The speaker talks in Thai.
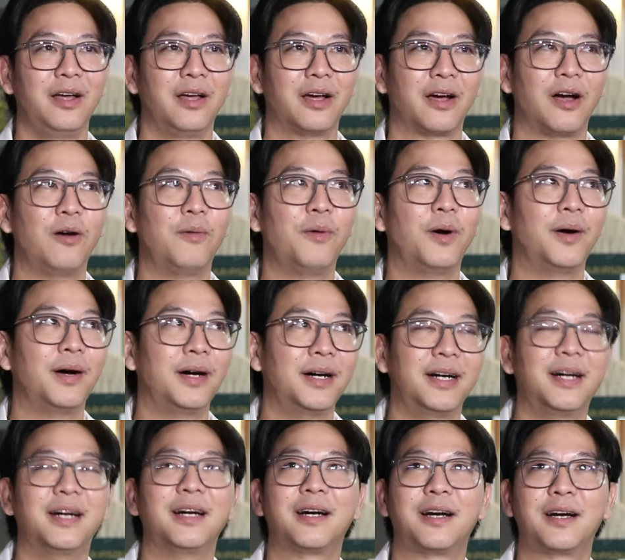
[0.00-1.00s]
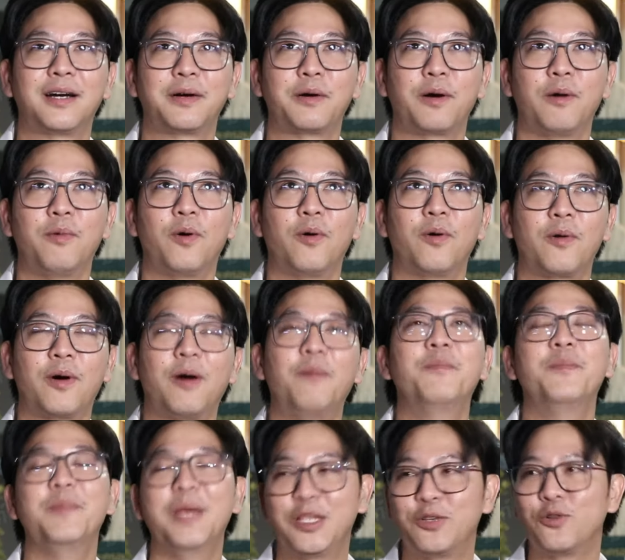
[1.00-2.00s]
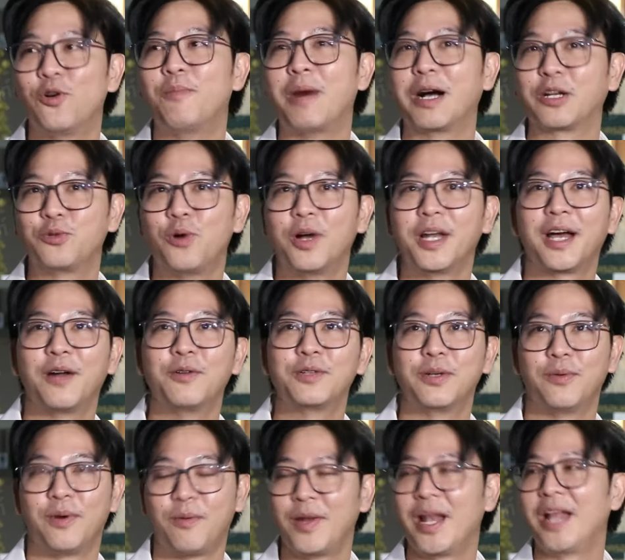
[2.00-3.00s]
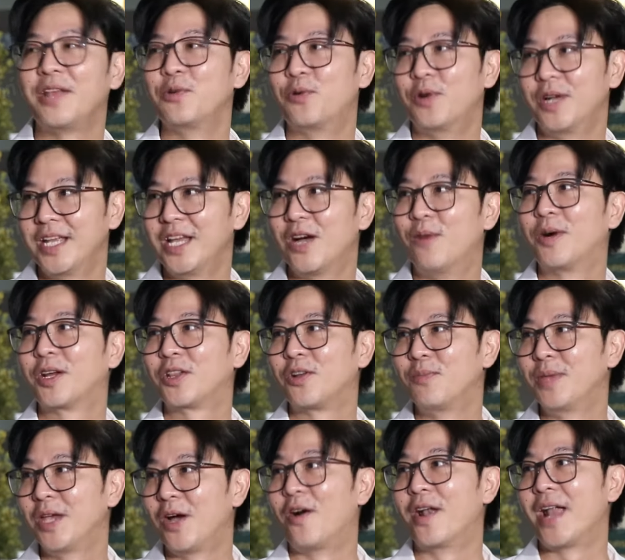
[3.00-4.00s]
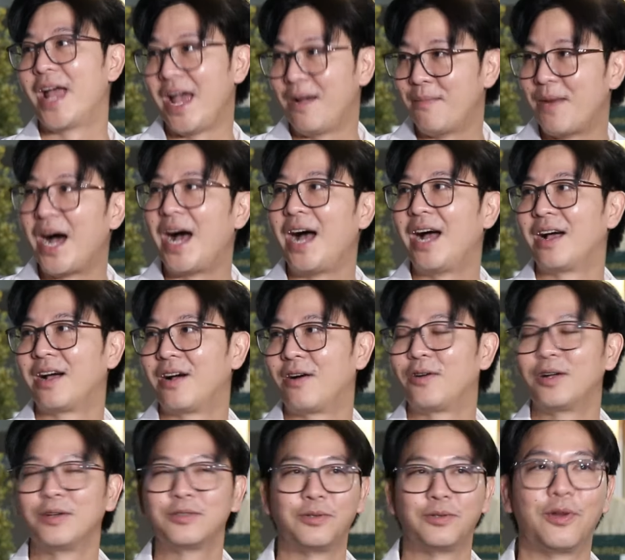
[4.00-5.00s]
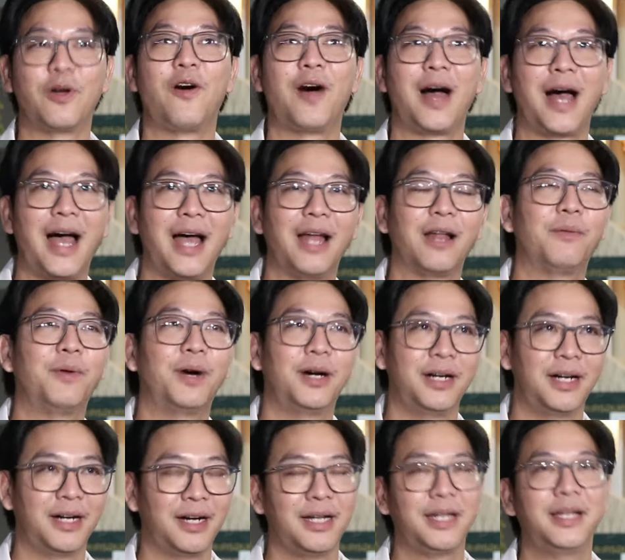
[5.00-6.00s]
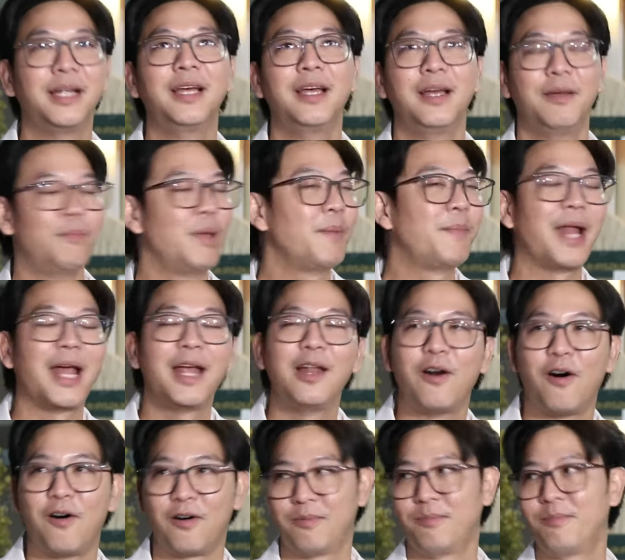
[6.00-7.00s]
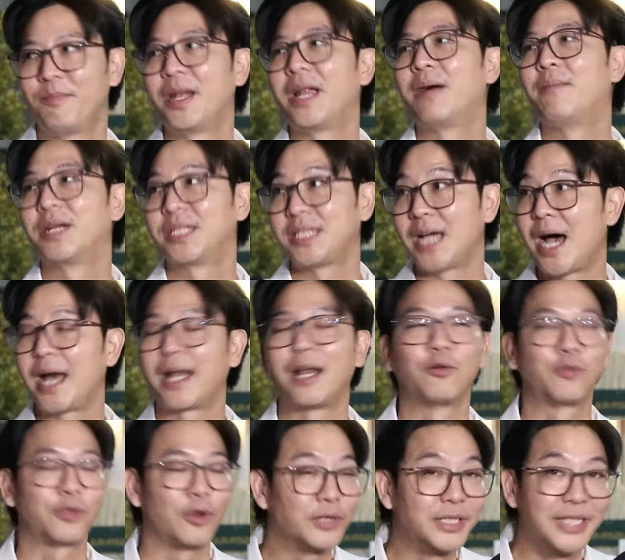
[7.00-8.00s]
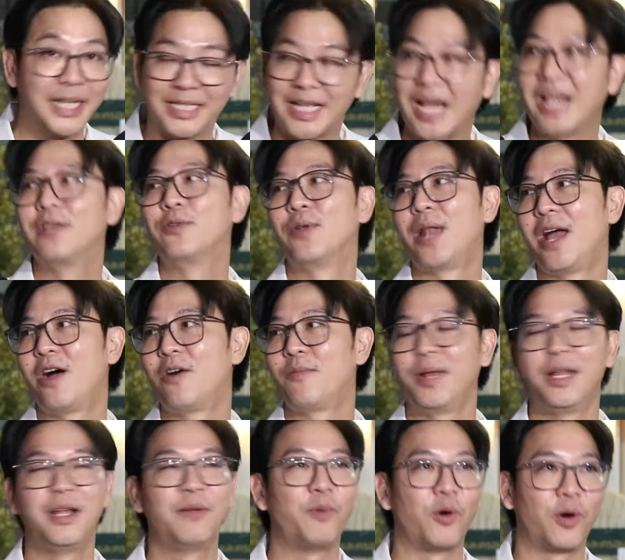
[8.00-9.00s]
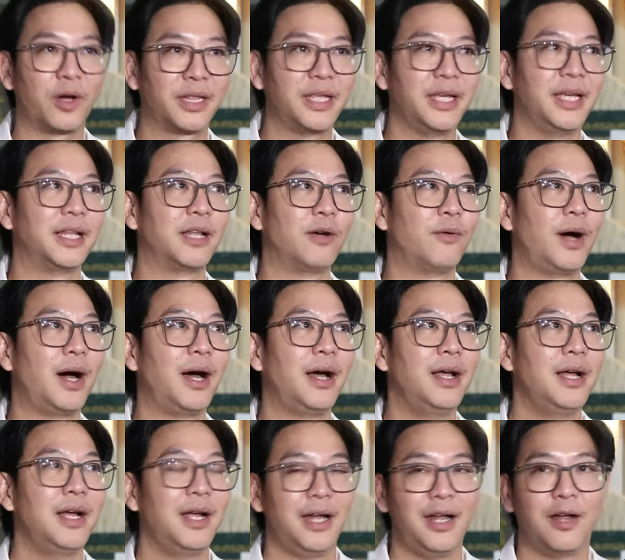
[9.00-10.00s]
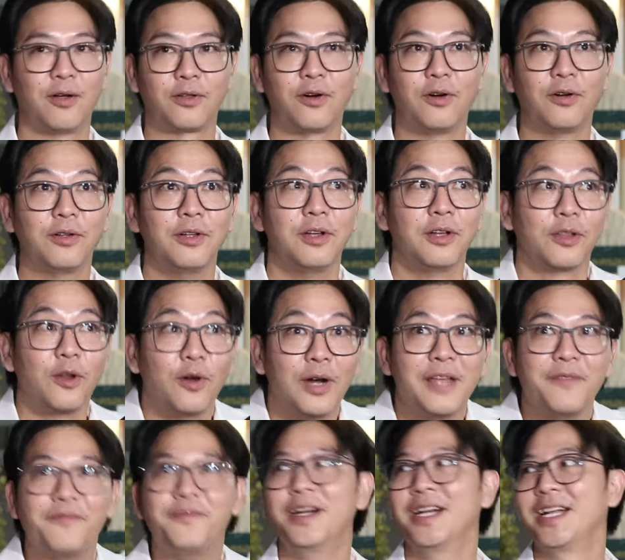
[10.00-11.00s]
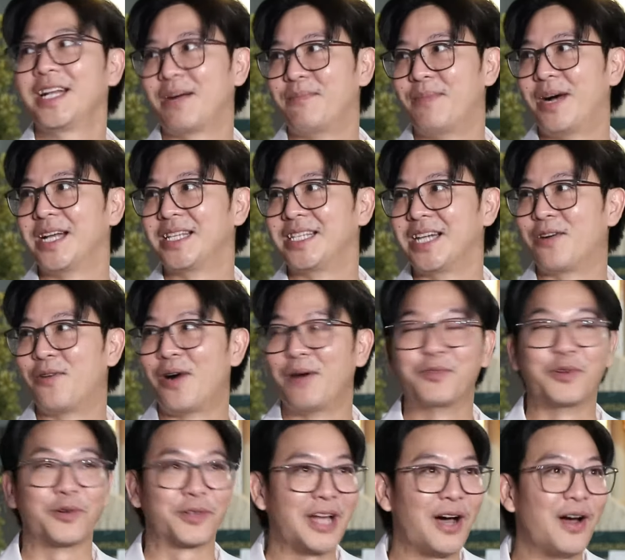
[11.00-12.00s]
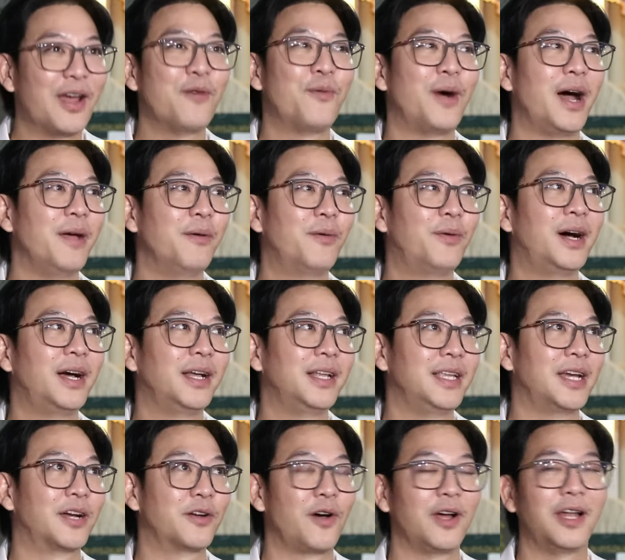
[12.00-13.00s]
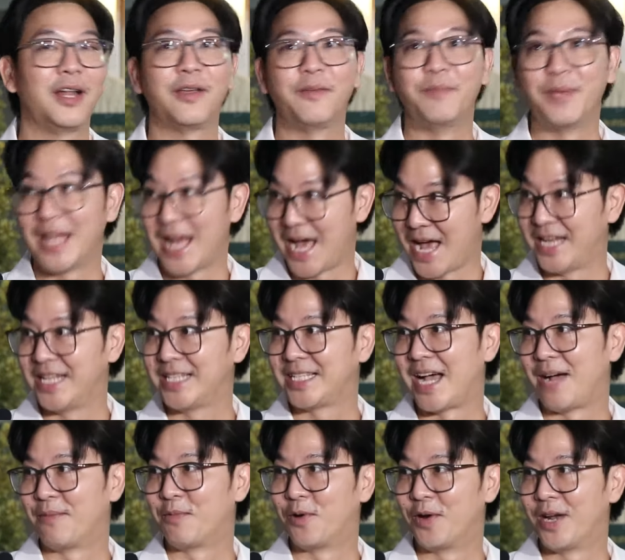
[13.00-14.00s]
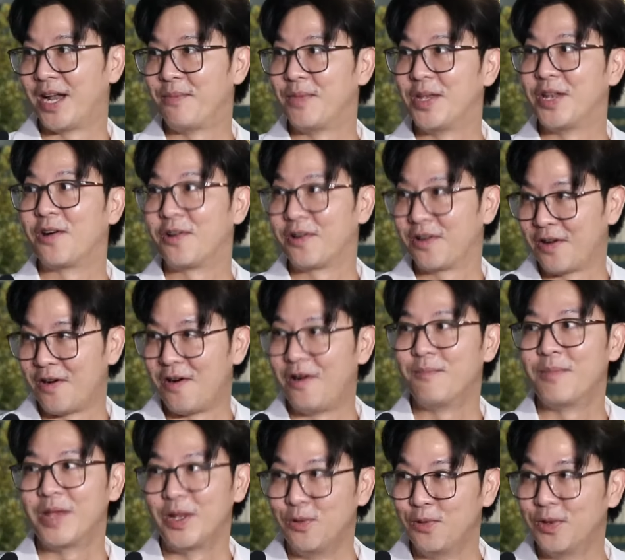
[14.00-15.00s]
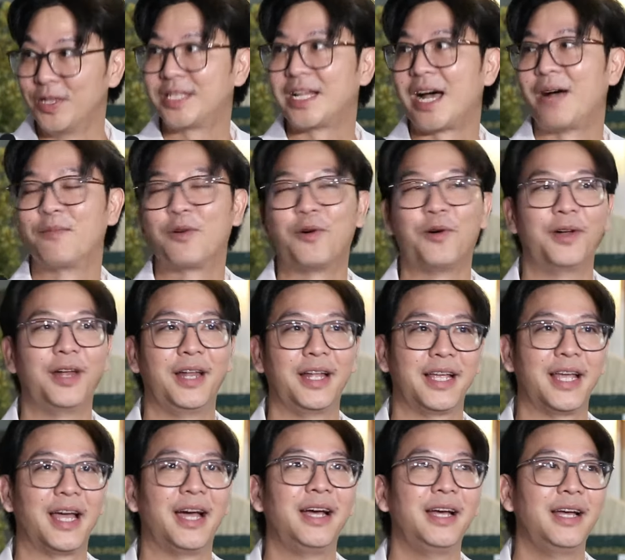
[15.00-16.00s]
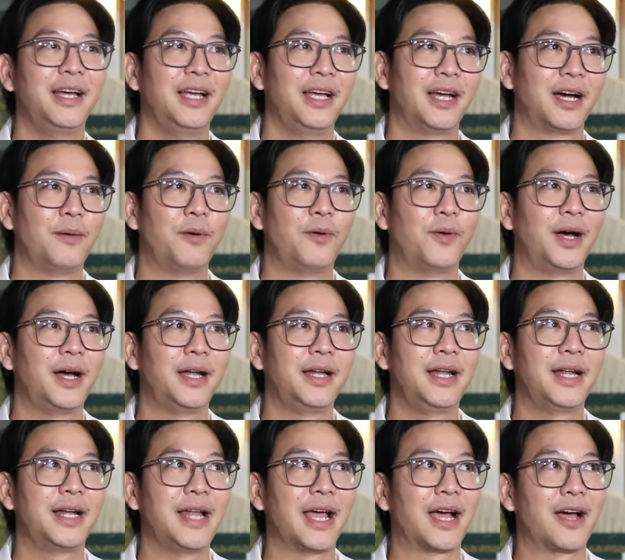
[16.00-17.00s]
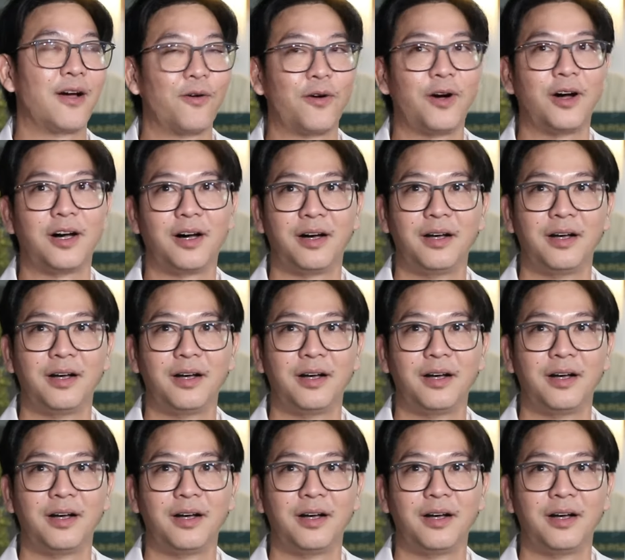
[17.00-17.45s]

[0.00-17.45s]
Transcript: เขาบอก เออเขาบอกก็มีช่วงบางช่วงที่เขารู้สึกว่าเวลาอยู่คนเดียวมันก็ต้องมีอ่อนแอบ้างเขาก็รู้ร้องไห้แล้วว่าเออไม่เป็นไรหรอกเป็นธรรมชาติเราต้องเสียใจอยู่แล้วเป็นเรื่องปกติ แต่ว่าเราต้องต้องรีบฟื้นกลับมาจากความโศกเศร้าให้ไวว่าอย่างน้อยเลยมีหลานอีก 3 คนนะมีน้องๆมีลูกอีก 3 คนอะไรเงี้ยก็บอกว่าเด็กๆเขาก็